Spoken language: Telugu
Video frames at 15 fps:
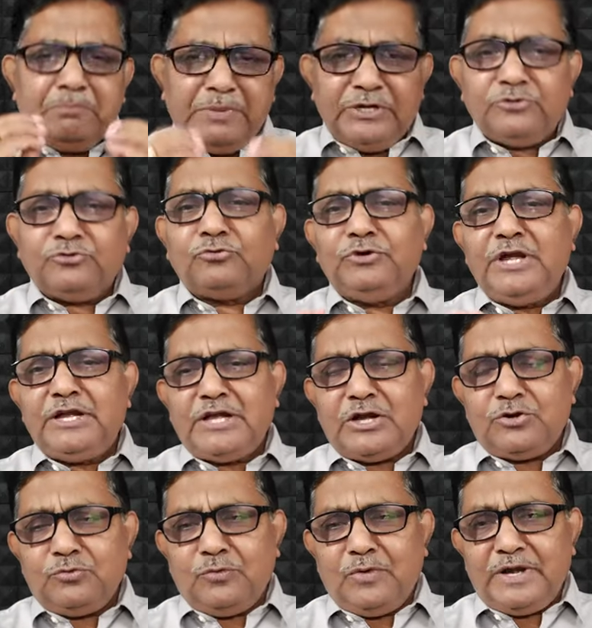
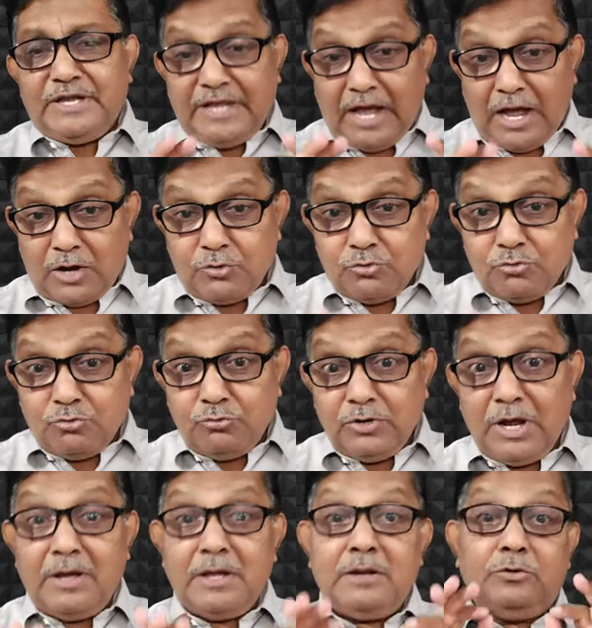పిలుచుకునేటటువంటి
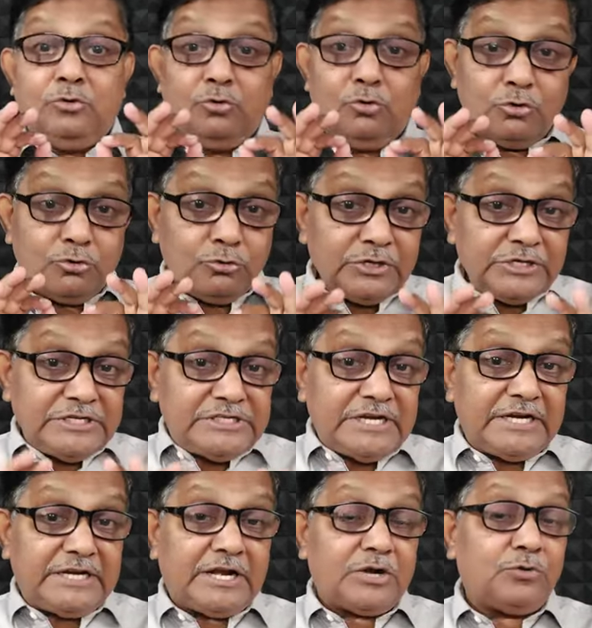ఆకుకూర
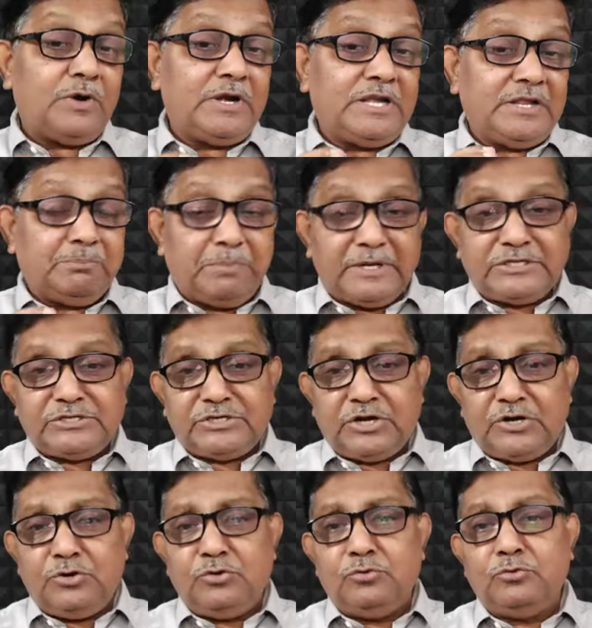నోరూరించేటటువంటి
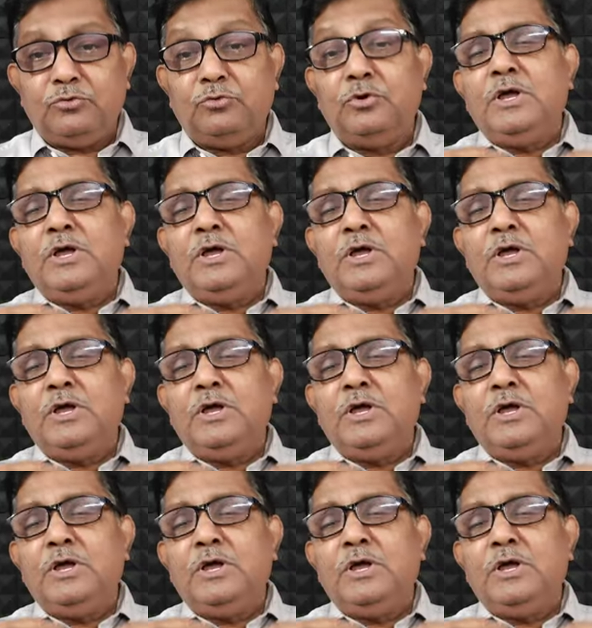పచ్చళ్ళు